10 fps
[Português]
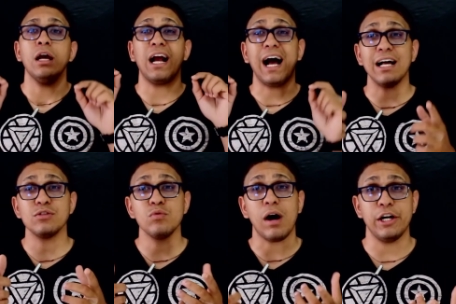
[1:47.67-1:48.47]

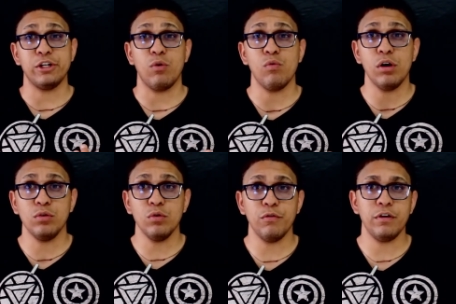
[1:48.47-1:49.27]
Caso haja alguma
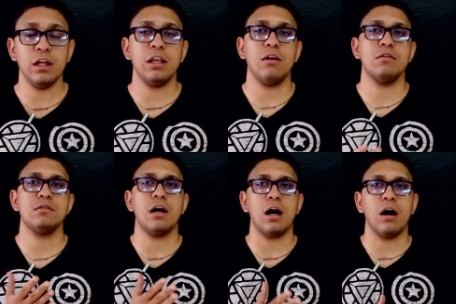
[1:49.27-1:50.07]
dúvida na
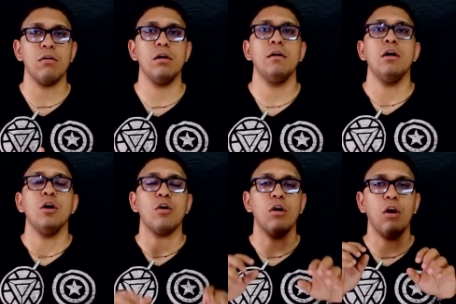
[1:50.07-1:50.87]
nossa aula,
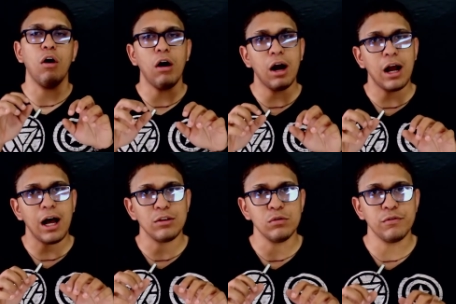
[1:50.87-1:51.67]

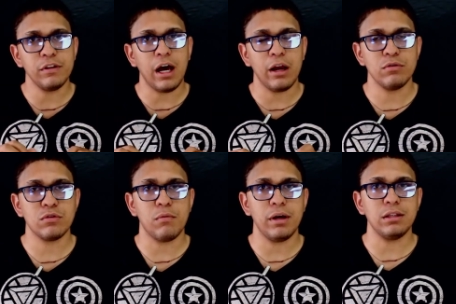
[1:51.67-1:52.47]
coloca a dúvida aí
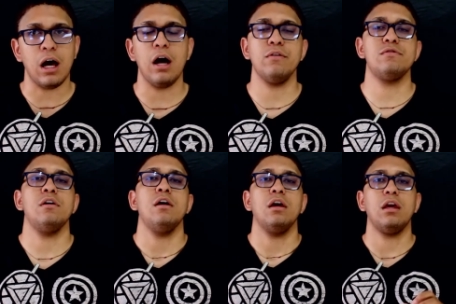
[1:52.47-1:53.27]
nos
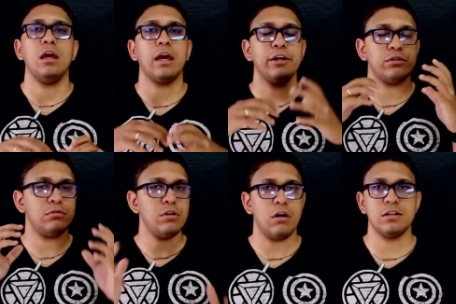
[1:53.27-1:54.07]
comentários que em
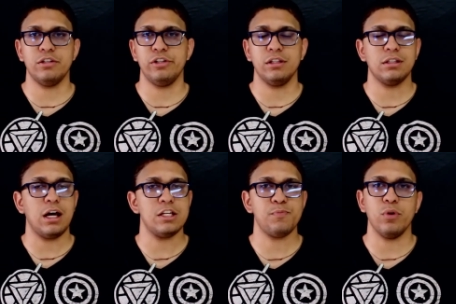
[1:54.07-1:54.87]
questão de horas a gente
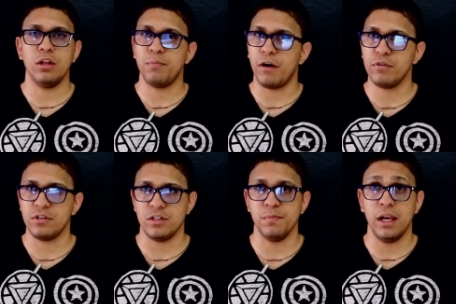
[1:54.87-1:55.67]
está respondendo para
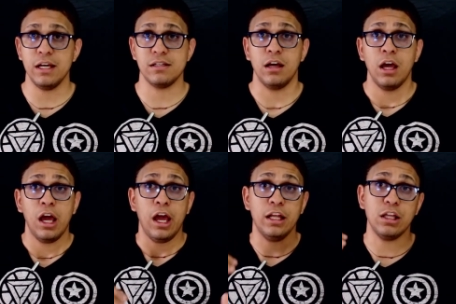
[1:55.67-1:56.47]
vocês, beleza?
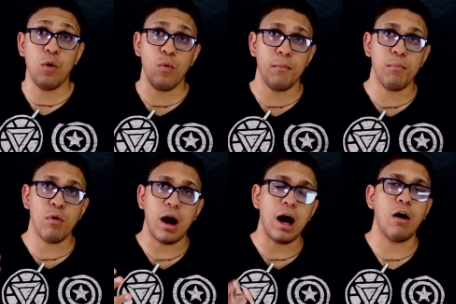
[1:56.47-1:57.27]
Então, uma
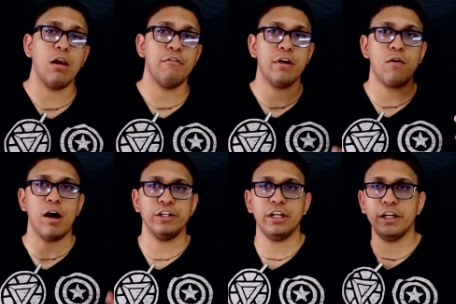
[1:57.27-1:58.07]
boa aula, vem com
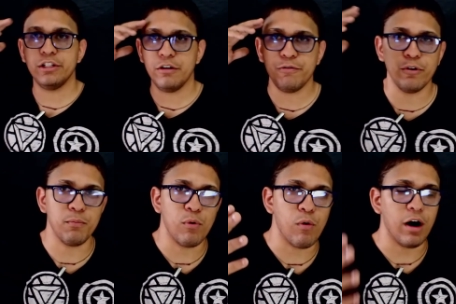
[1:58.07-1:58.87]
a gente e foi
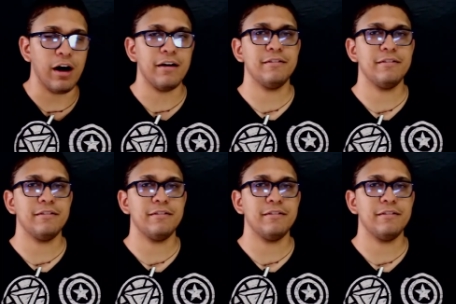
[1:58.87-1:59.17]
boa!